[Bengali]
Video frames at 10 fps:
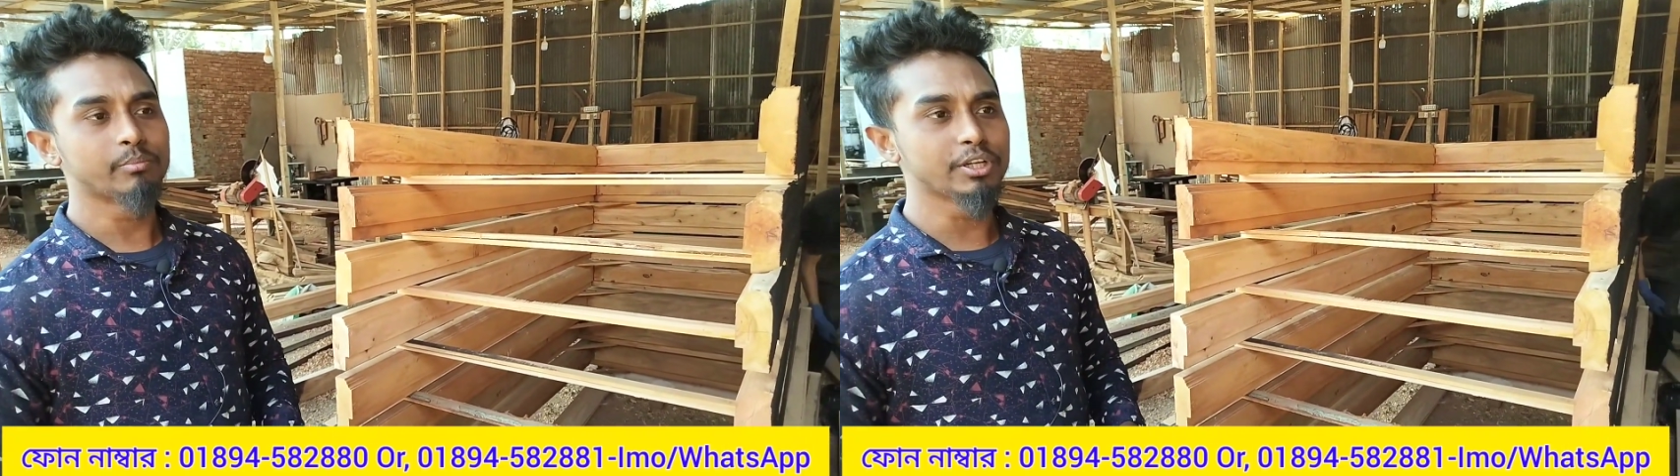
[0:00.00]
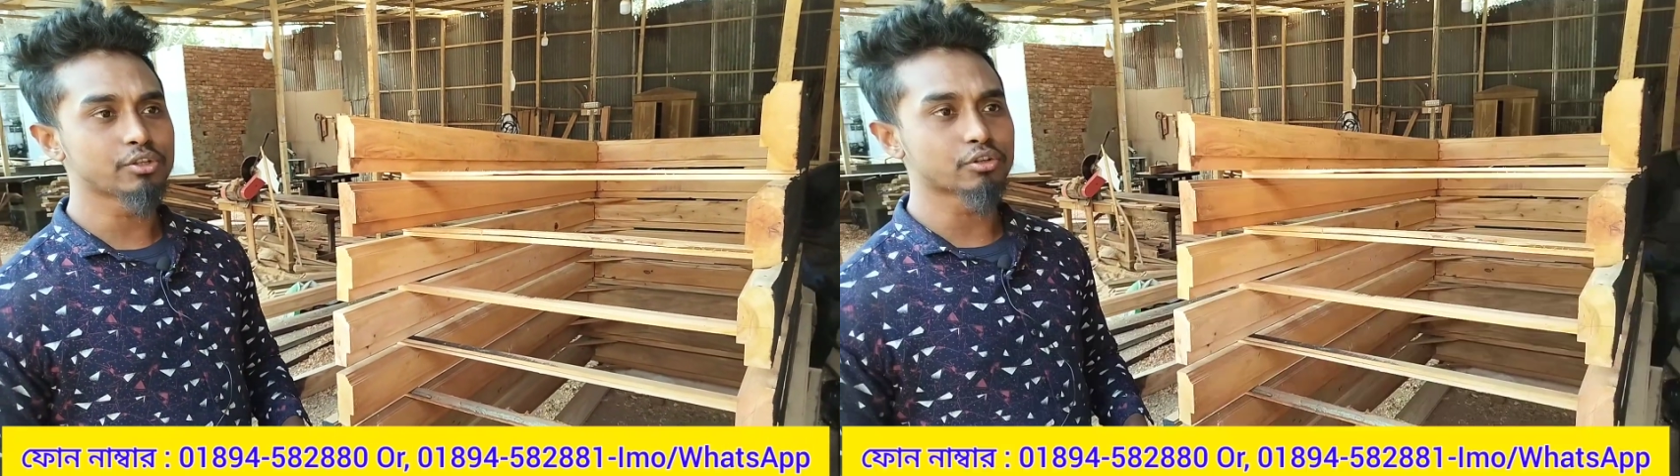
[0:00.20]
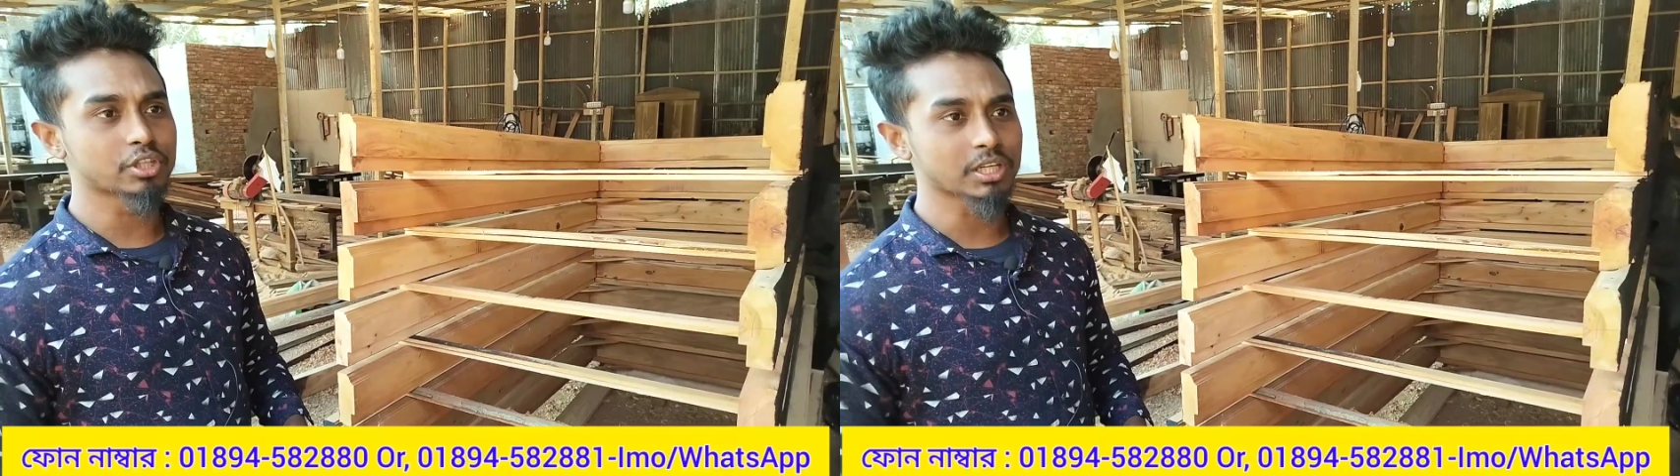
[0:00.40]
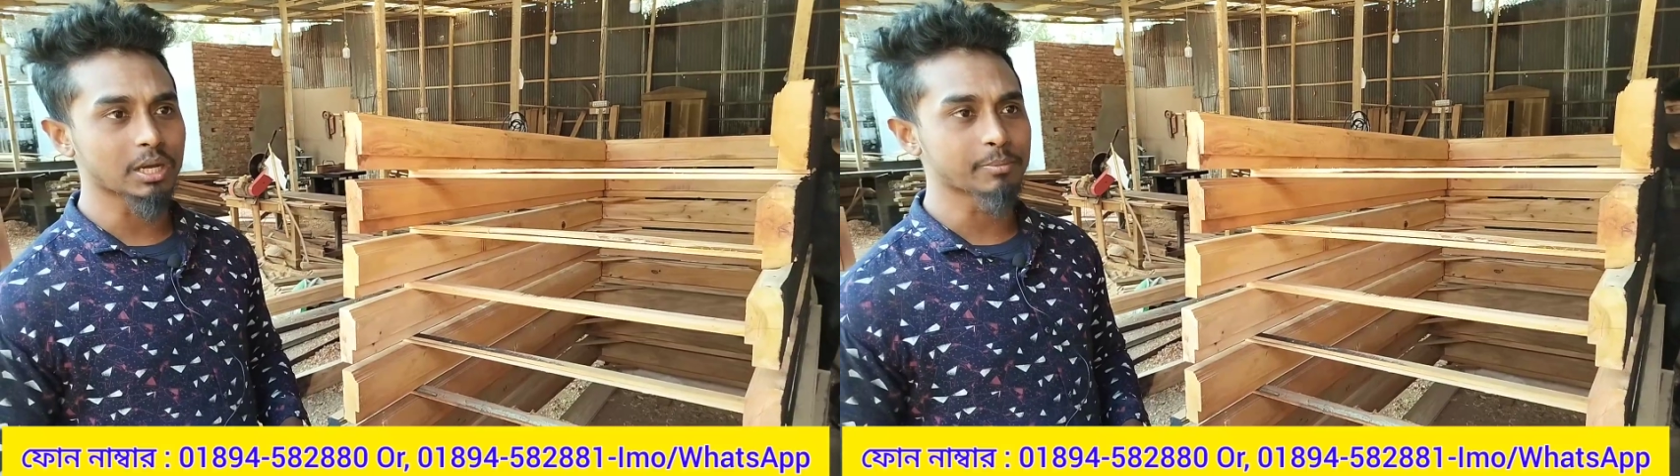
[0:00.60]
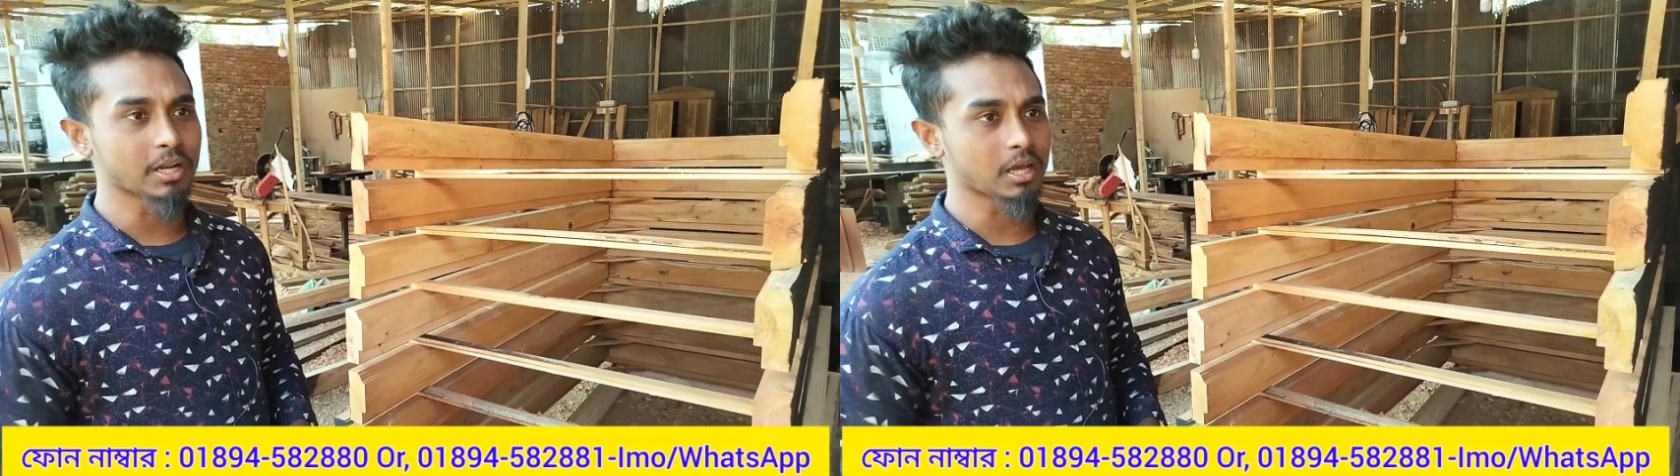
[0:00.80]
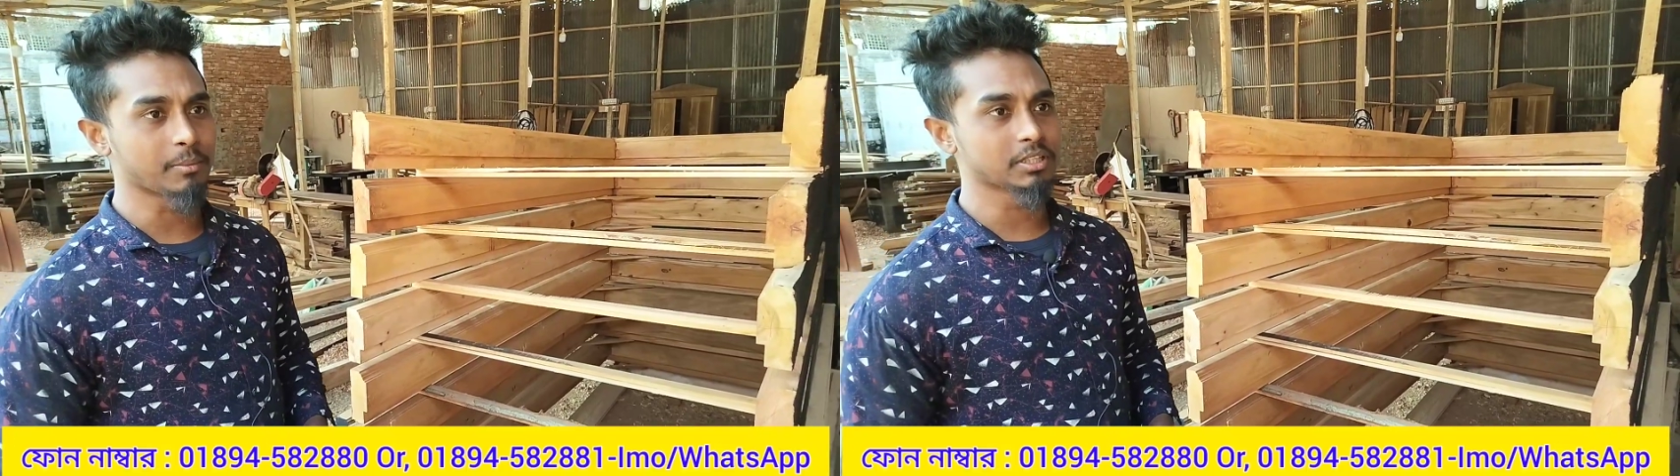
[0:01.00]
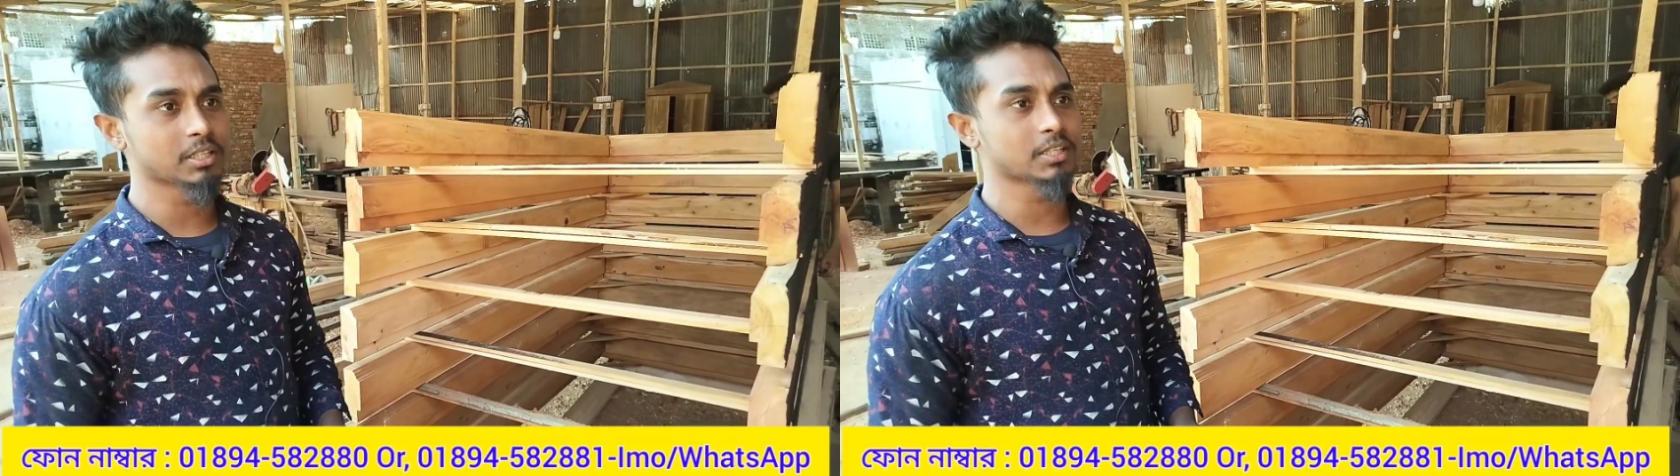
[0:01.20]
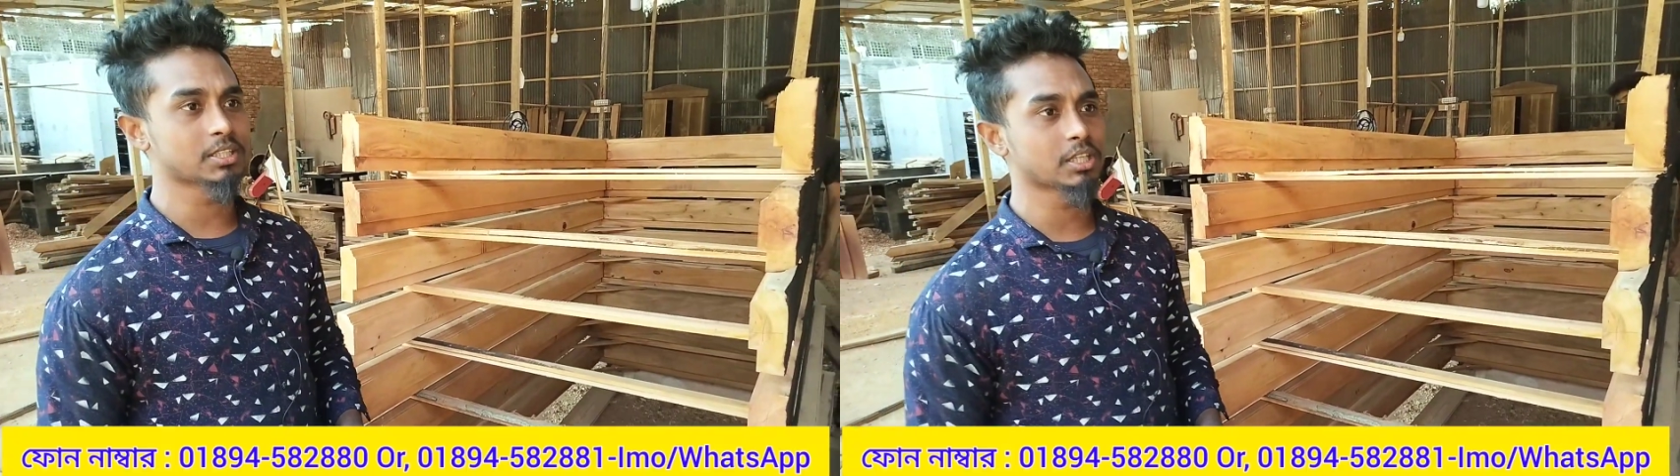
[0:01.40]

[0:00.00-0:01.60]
মিডোর থেকে আপনারা আমাদের কাছ